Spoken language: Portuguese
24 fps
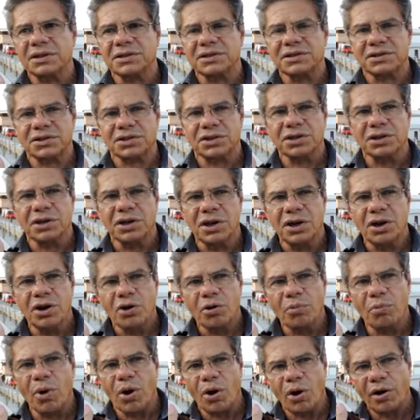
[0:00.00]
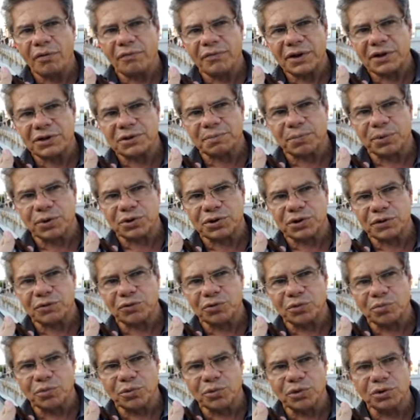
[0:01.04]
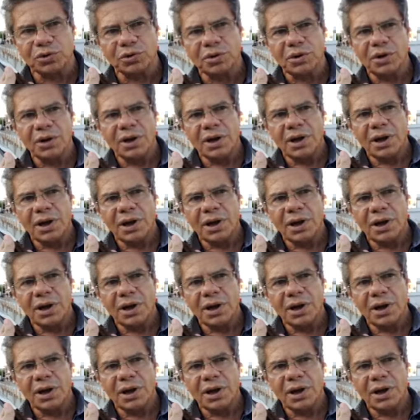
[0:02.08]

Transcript: assistir o maior evento esportivo do mundo